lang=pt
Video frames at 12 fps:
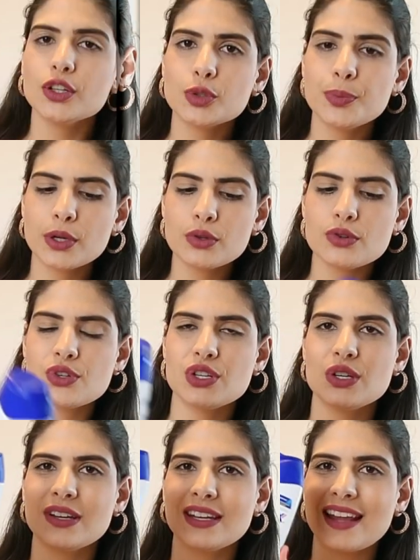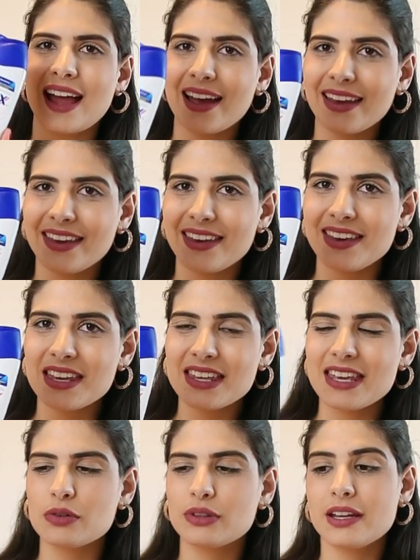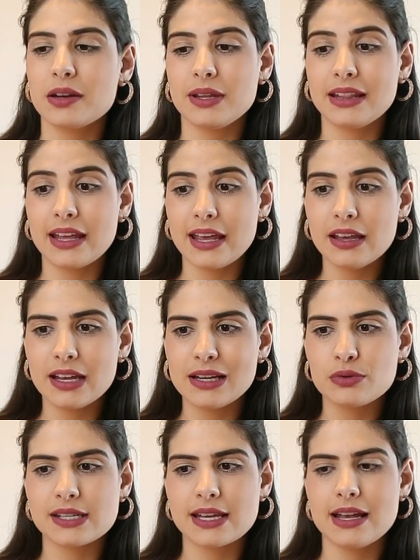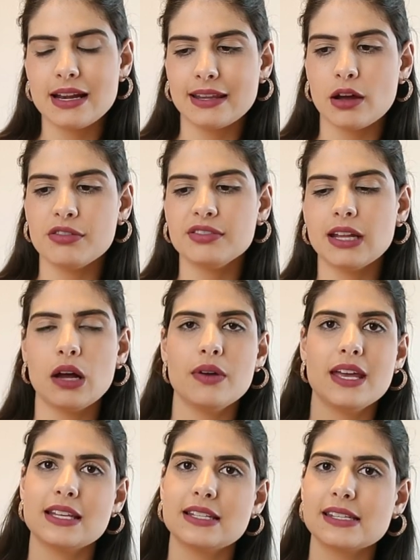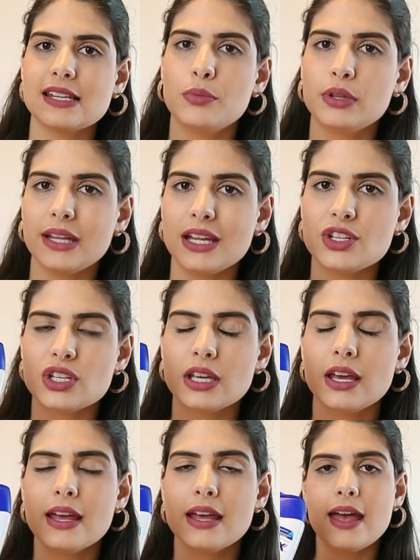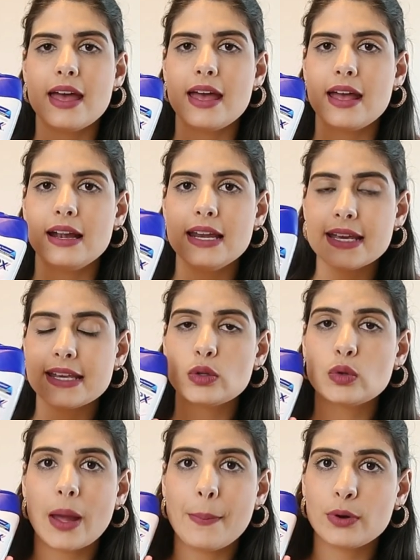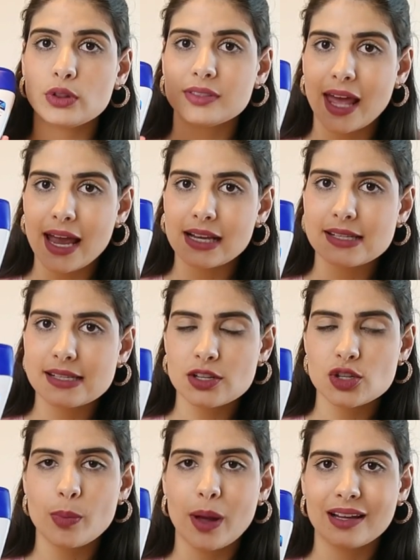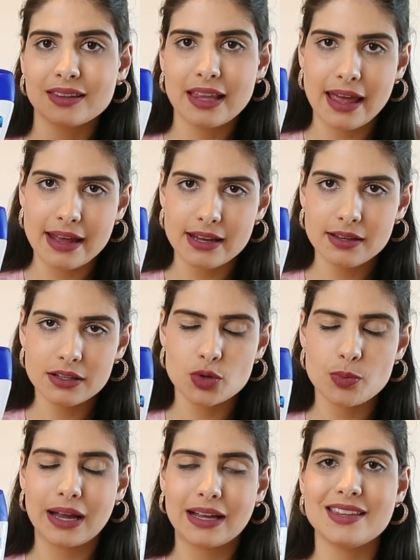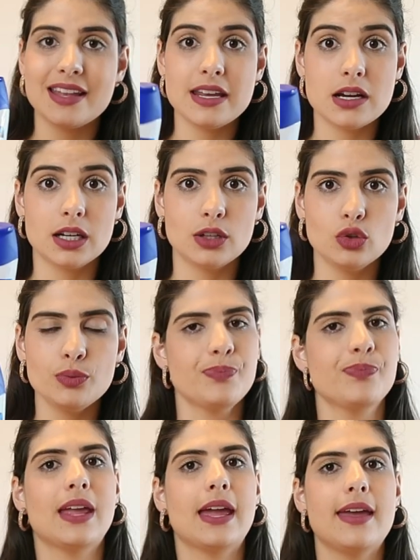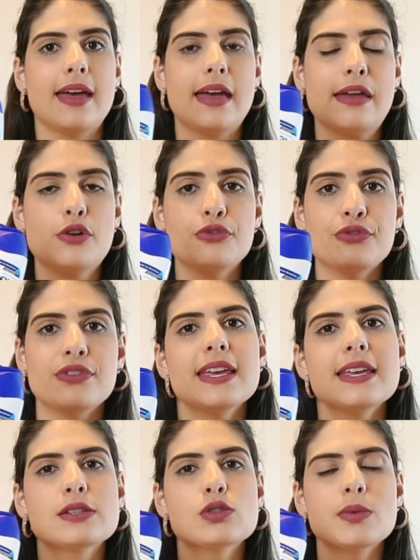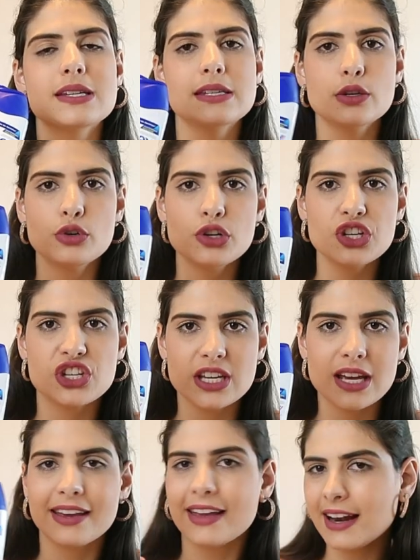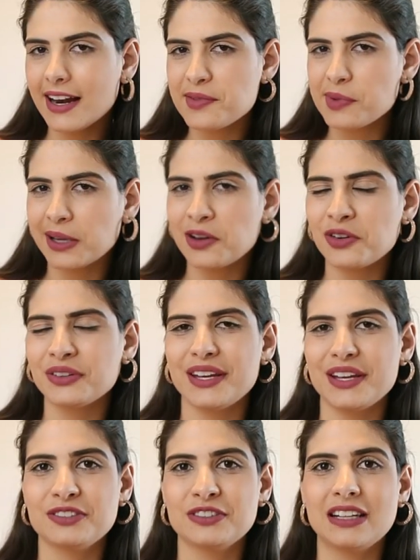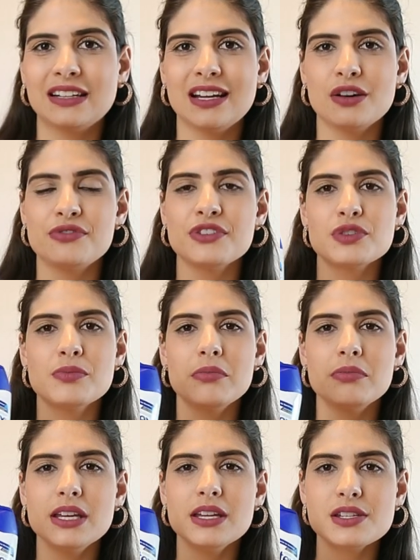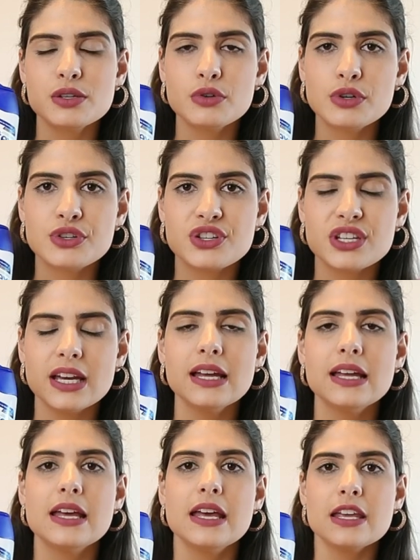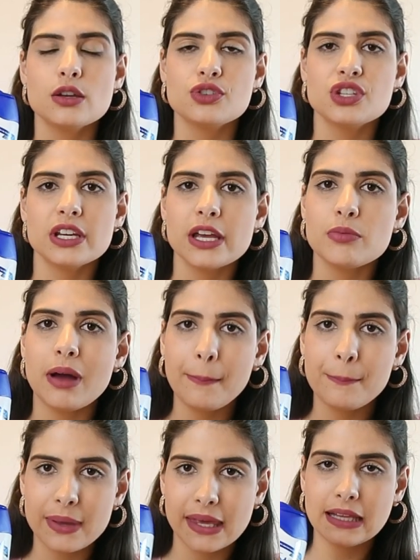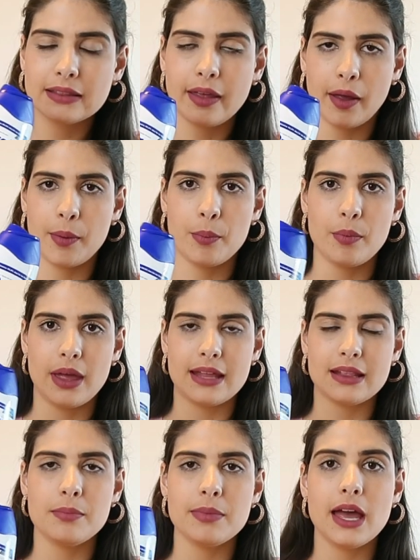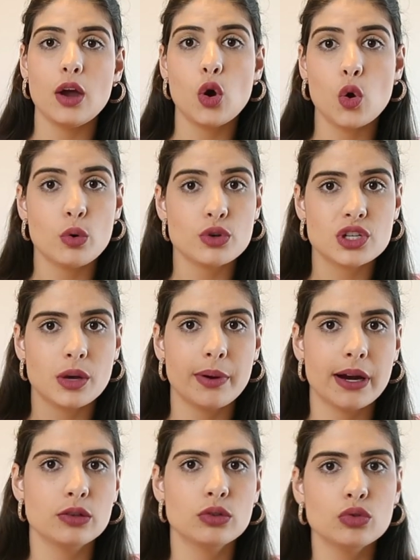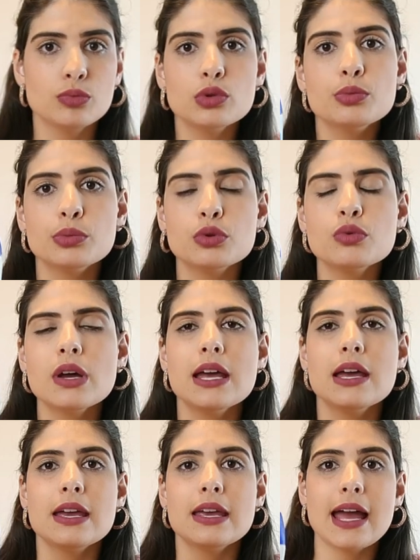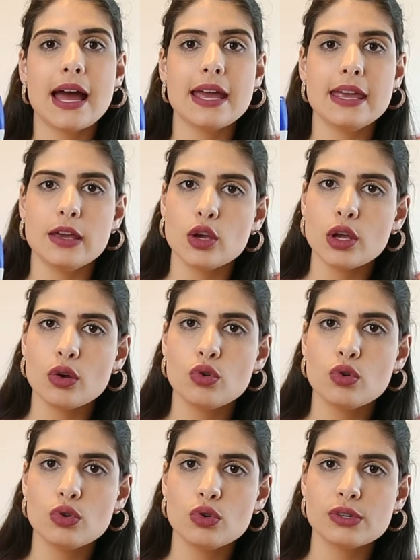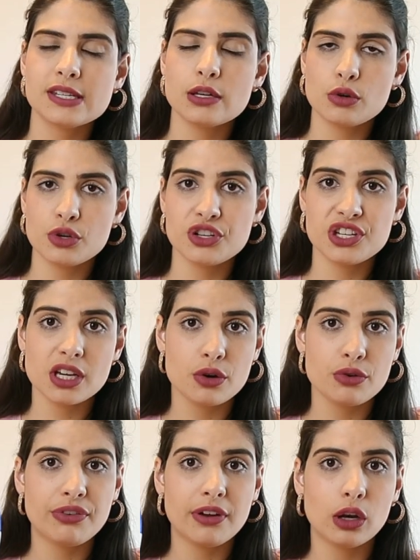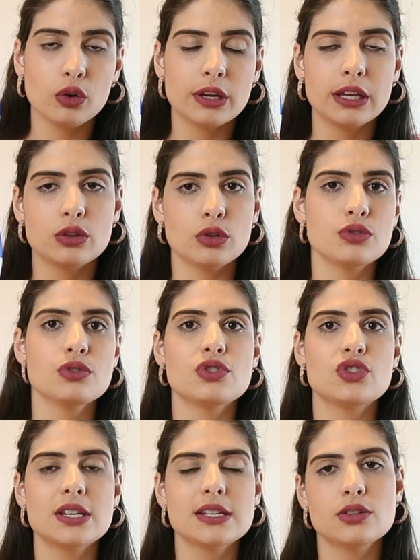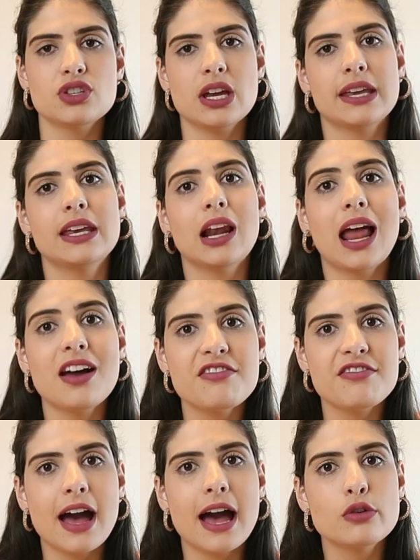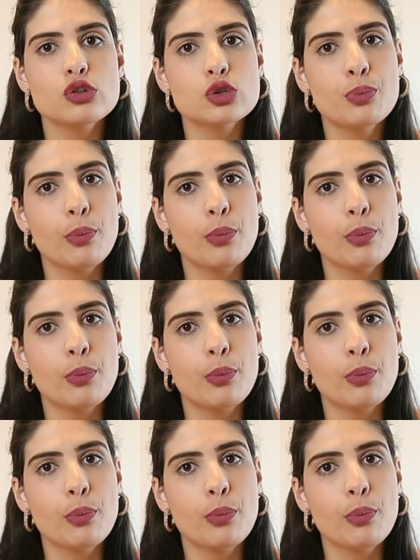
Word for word: Outro produtinho que tá aqui, e eu terminei, usei ele até o final, é esse sabonete é, líquido da Protex antibactéria, antibacteriano é, eu fiz uma cirurgia, quem lembra que eu contei aqui no canal? Eu fiz uma mini cirurgia e eu tirei uma pinta é, na minha coxa, perto do bumbum, e aí o cirurgião falou que todos os dias eu tinha que lavar os